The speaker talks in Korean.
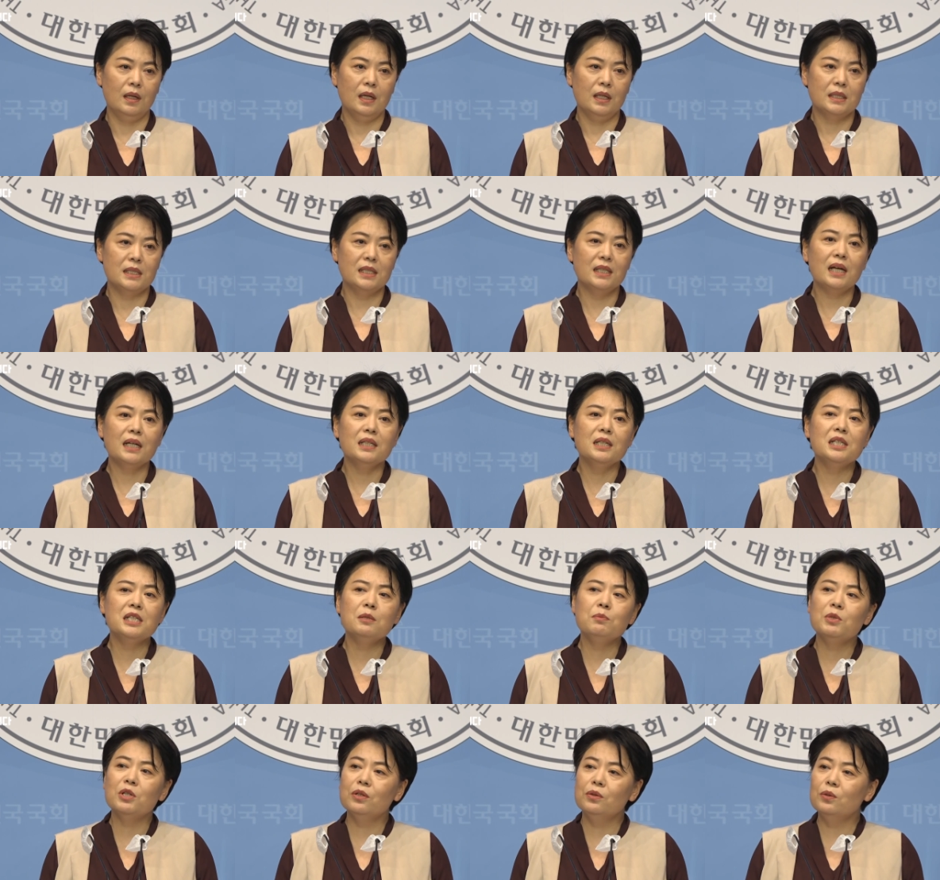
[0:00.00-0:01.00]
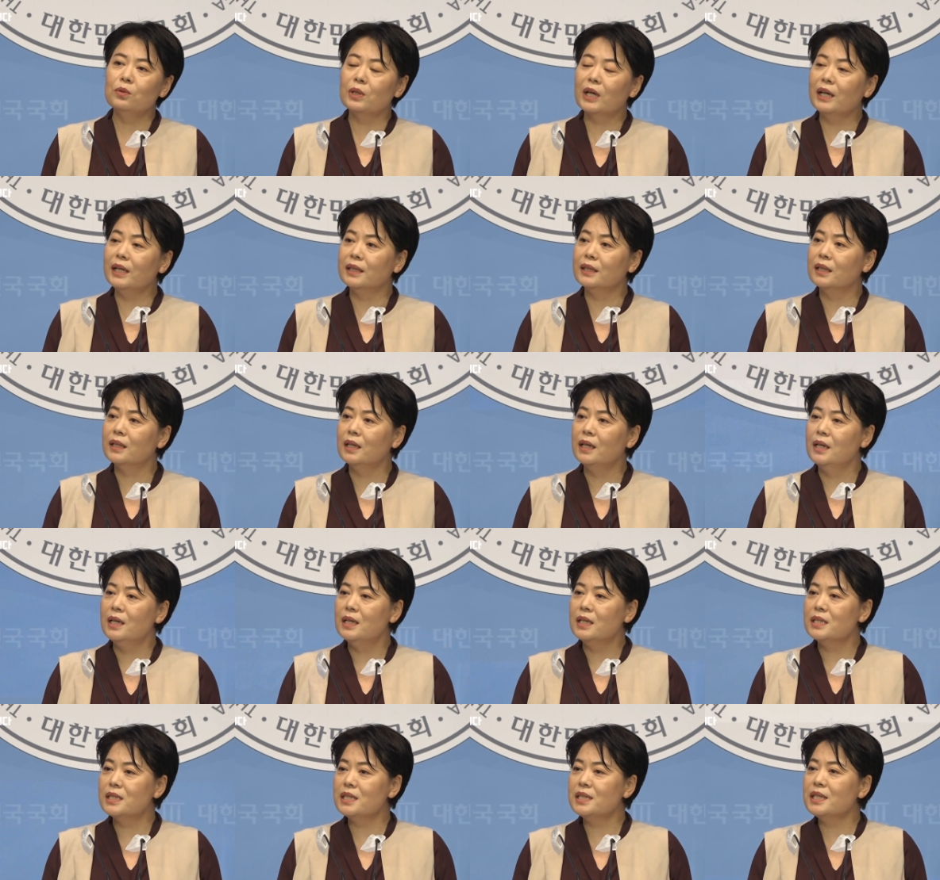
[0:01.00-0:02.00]
지난 20년 동안
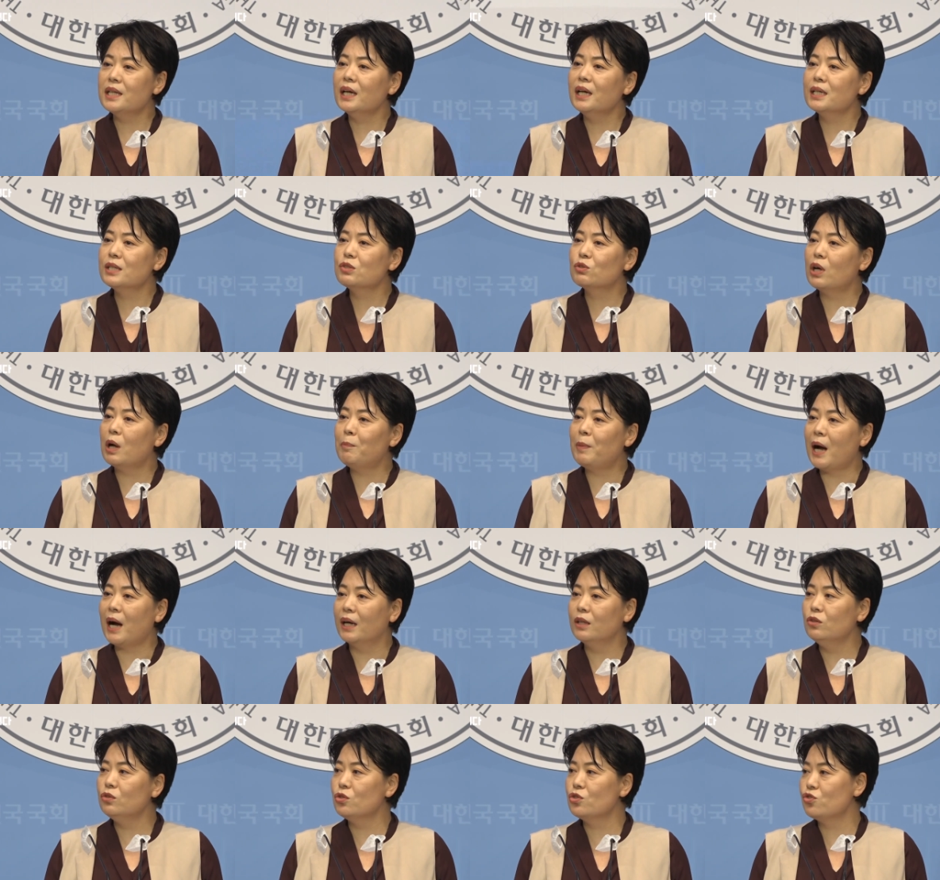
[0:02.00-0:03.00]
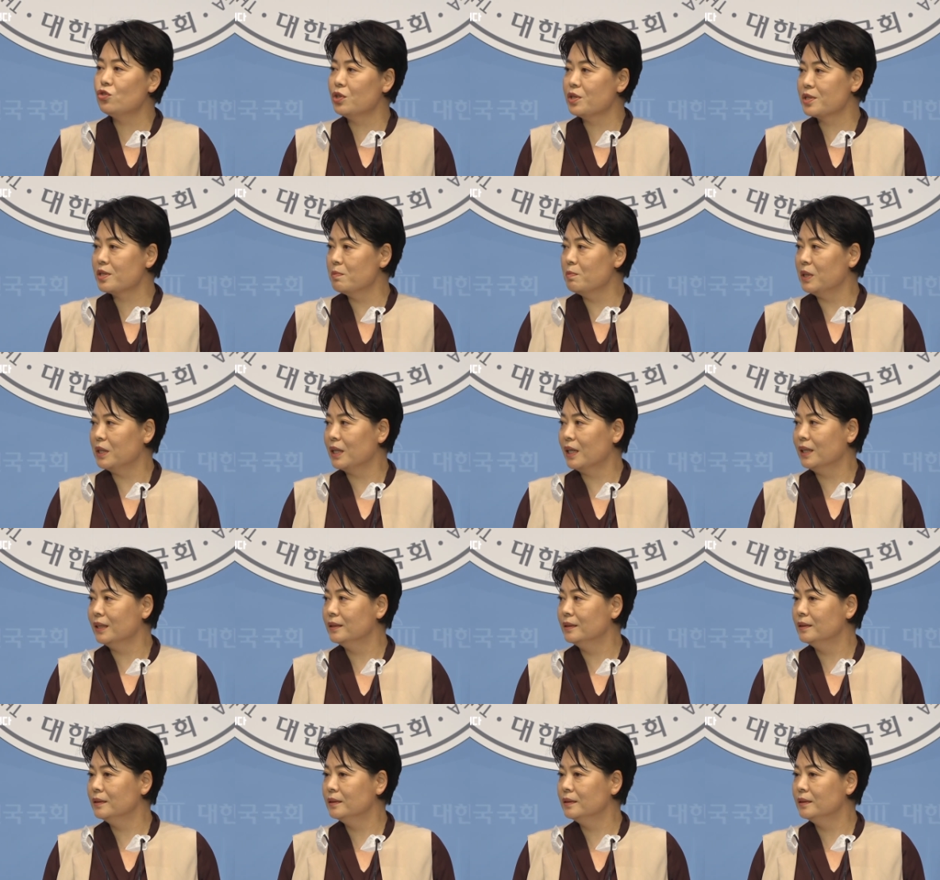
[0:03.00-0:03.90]
신생아 수가 반으로 줄었습니다.